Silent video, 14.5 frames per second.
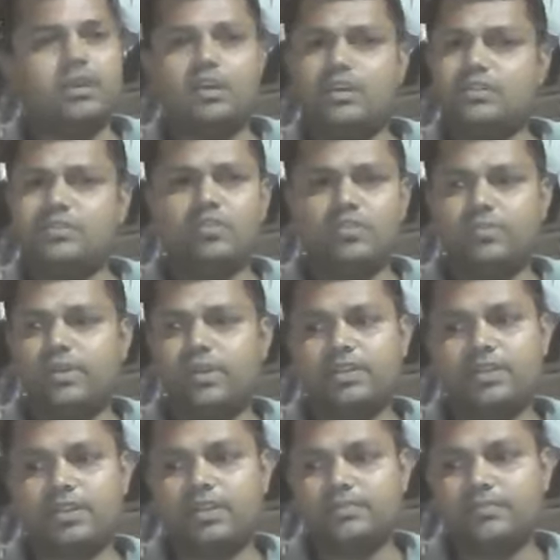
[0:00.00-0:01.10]
ऐसी कोई बात
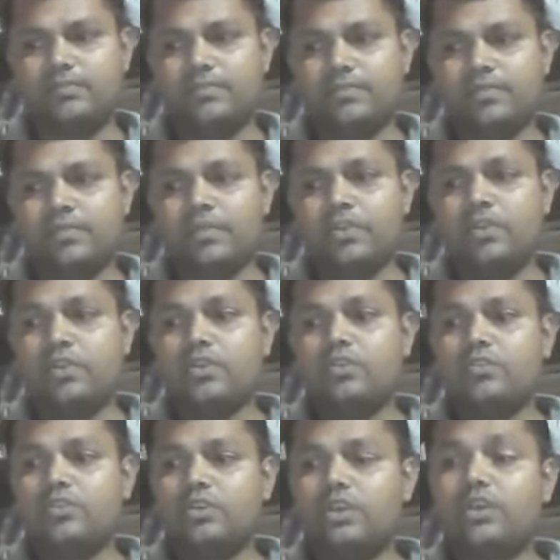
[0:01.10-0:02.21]
नहीं
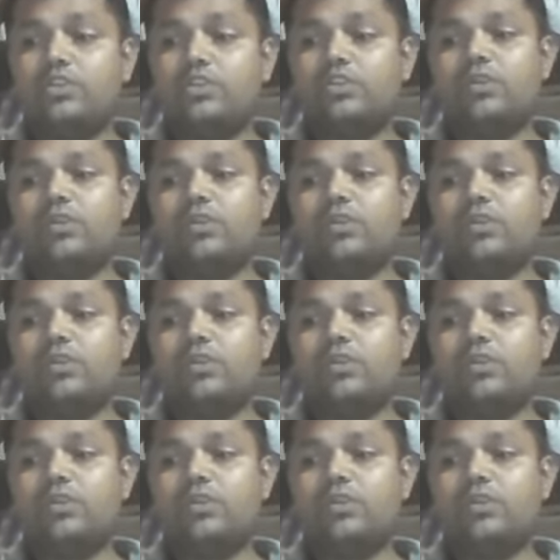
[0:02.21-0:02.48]
तो ये क्यों